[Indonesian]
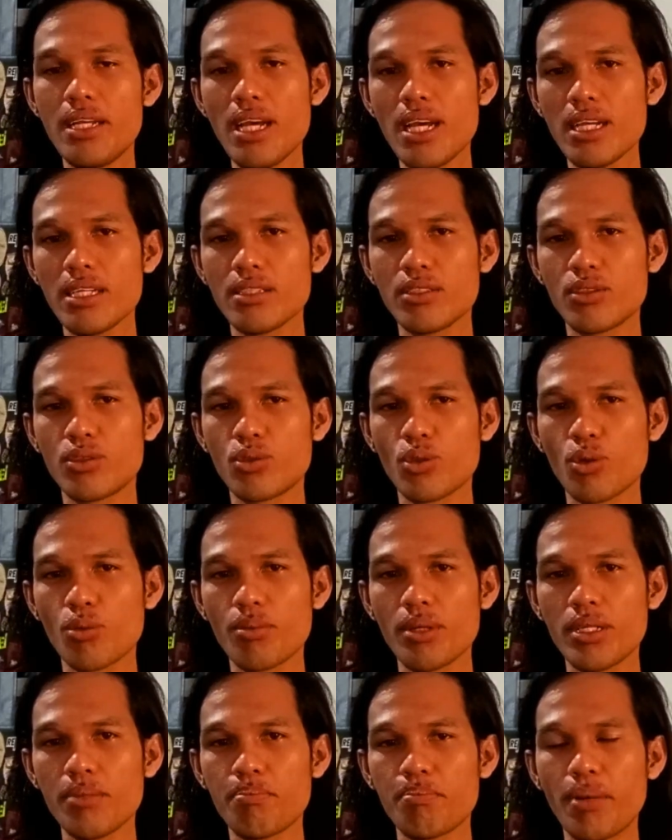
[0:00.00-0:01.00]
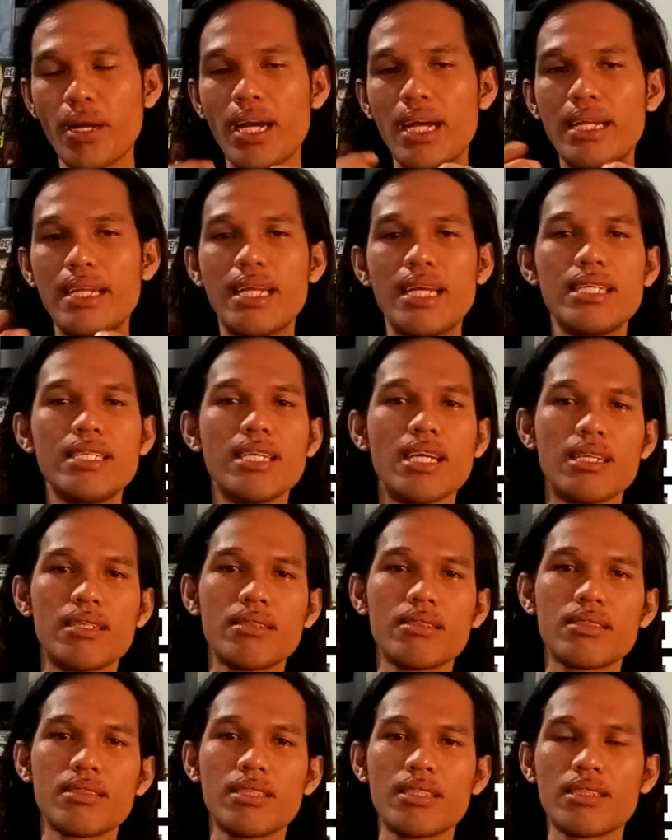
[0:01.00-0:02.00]
ada instrumen
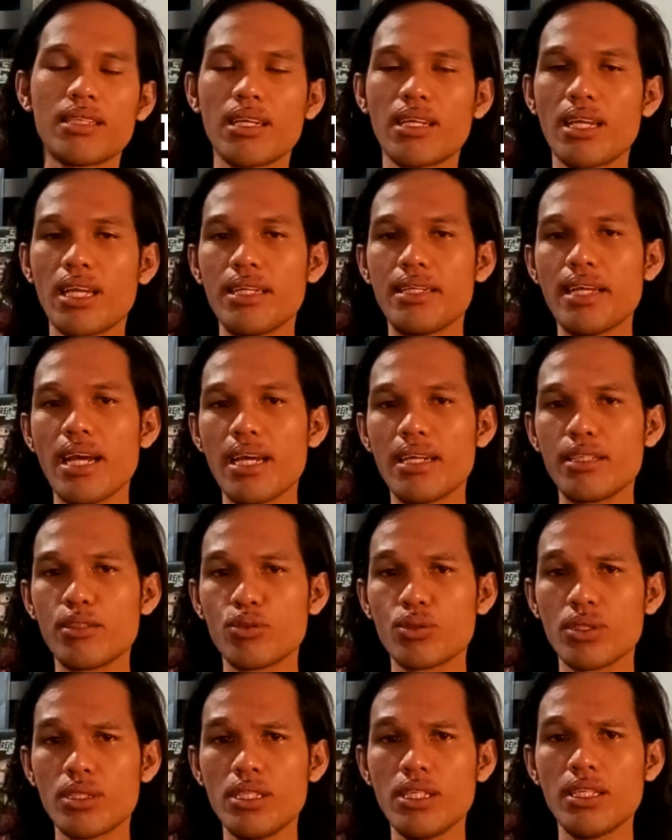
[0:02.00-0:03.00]
pengandaian tentang keindahan itu